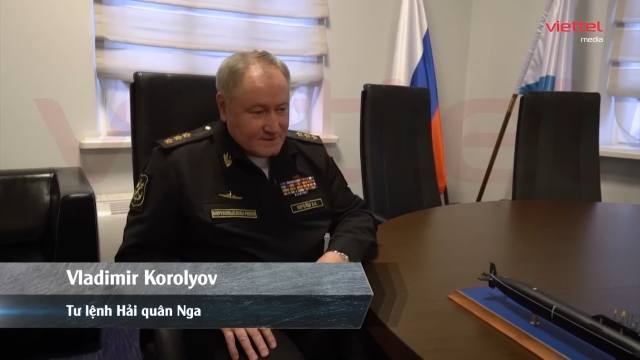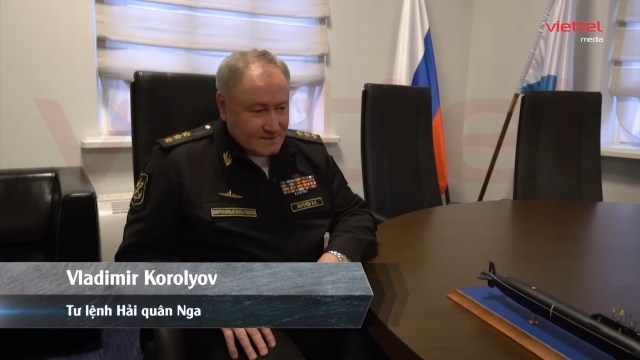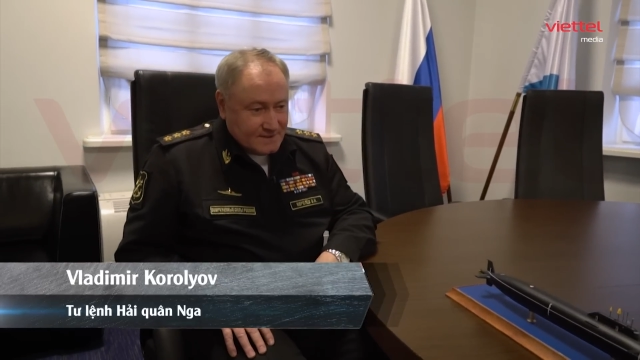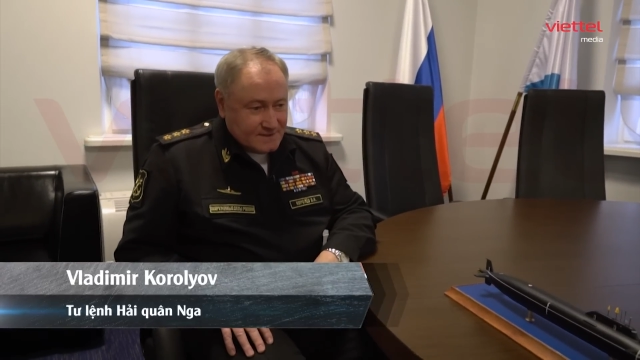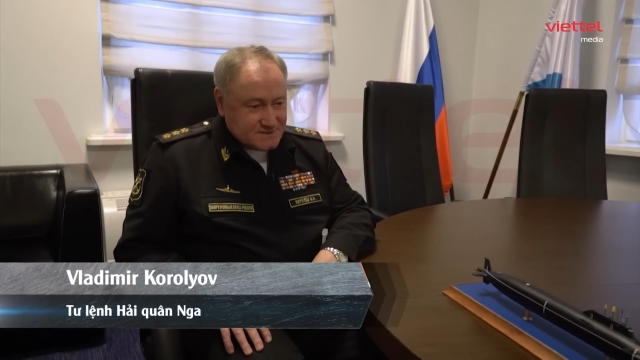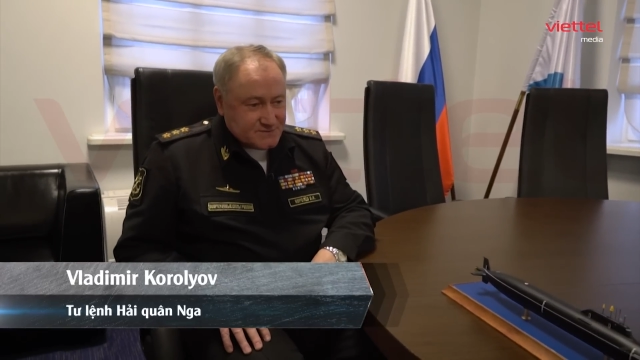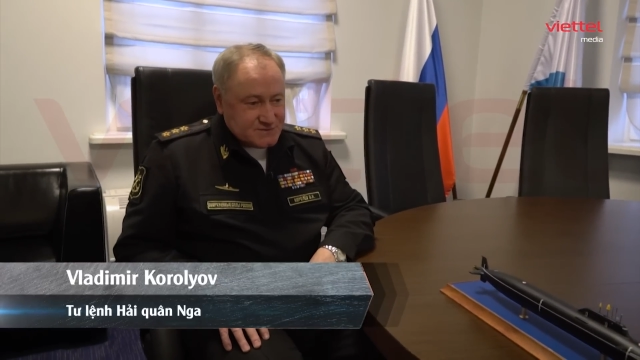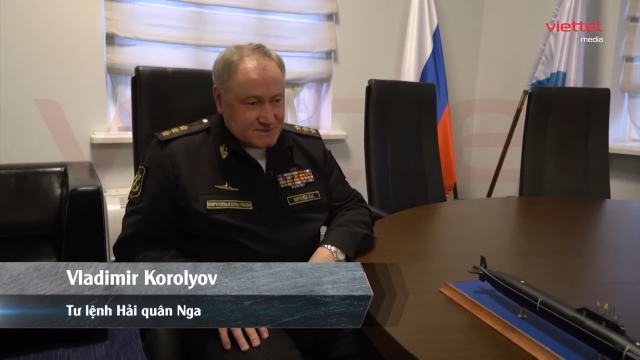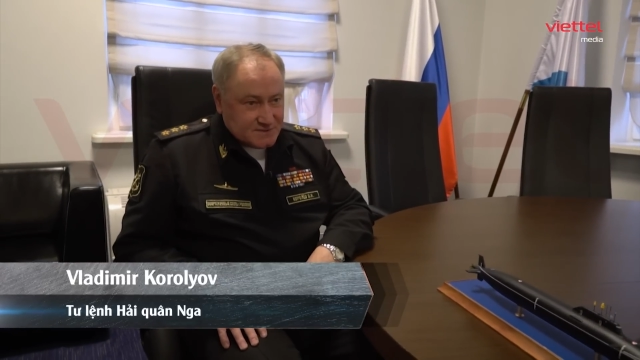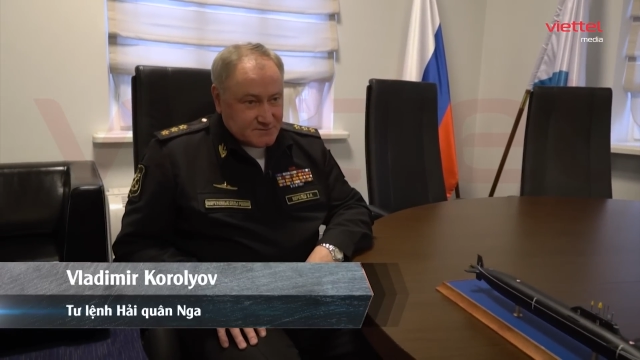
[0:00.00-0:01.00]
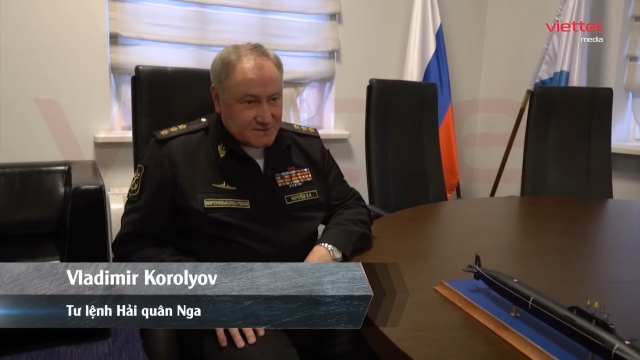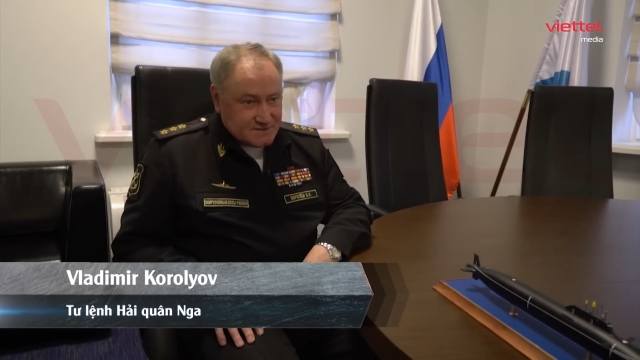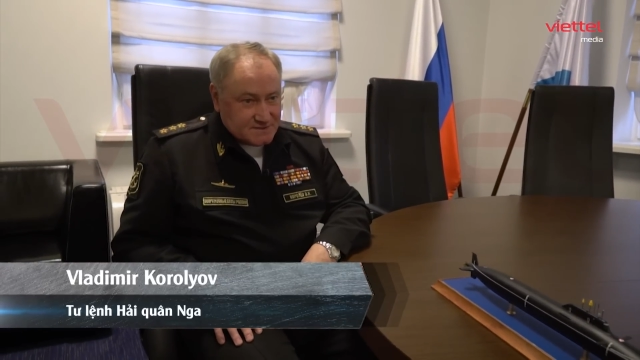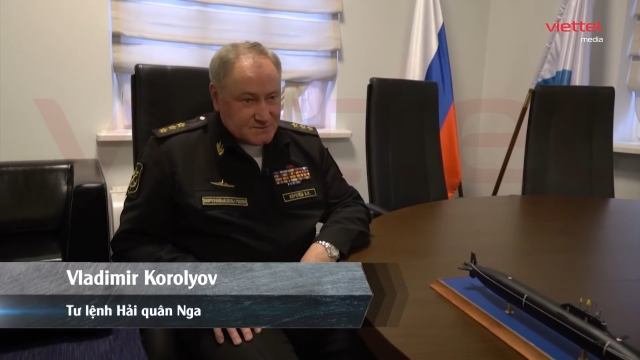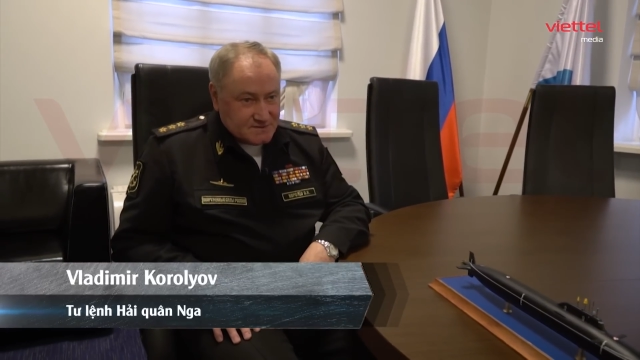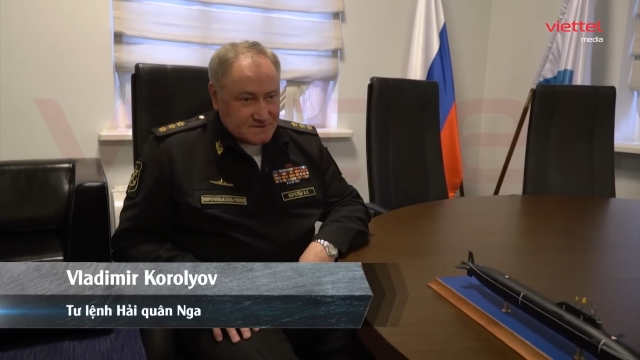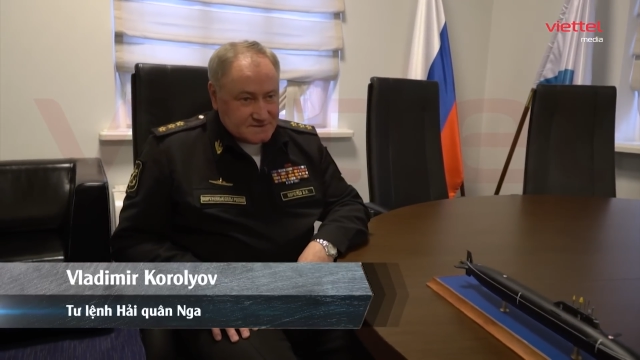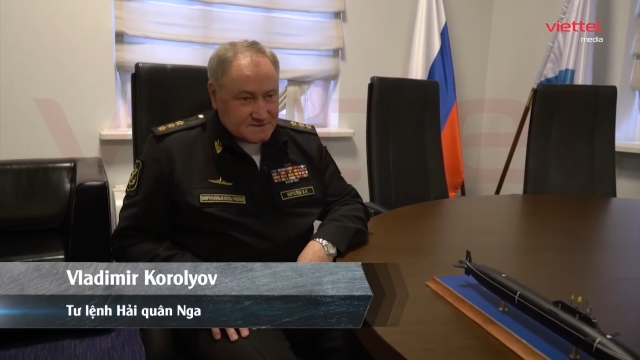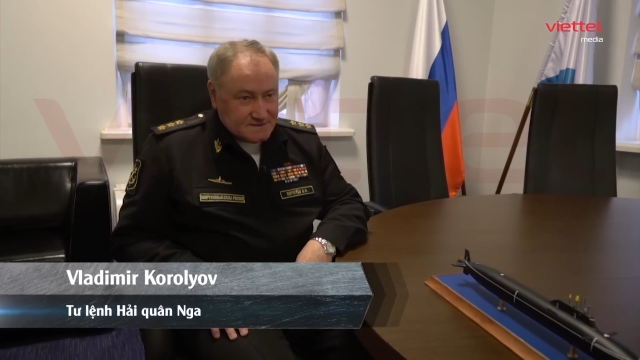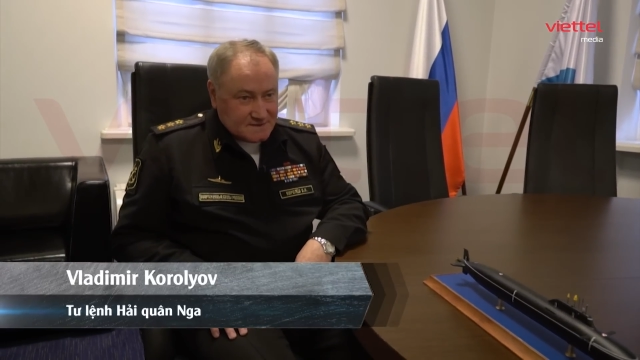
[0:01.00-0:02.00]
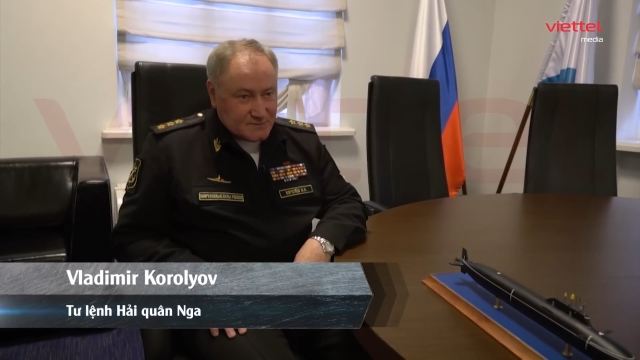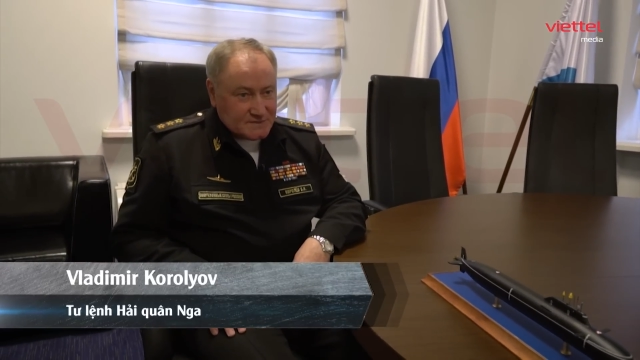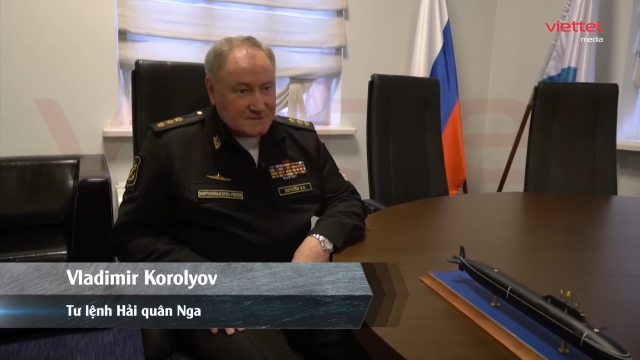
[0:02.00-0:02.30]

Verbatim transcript: tôi từng làm phó sư đoàn trưởng và sau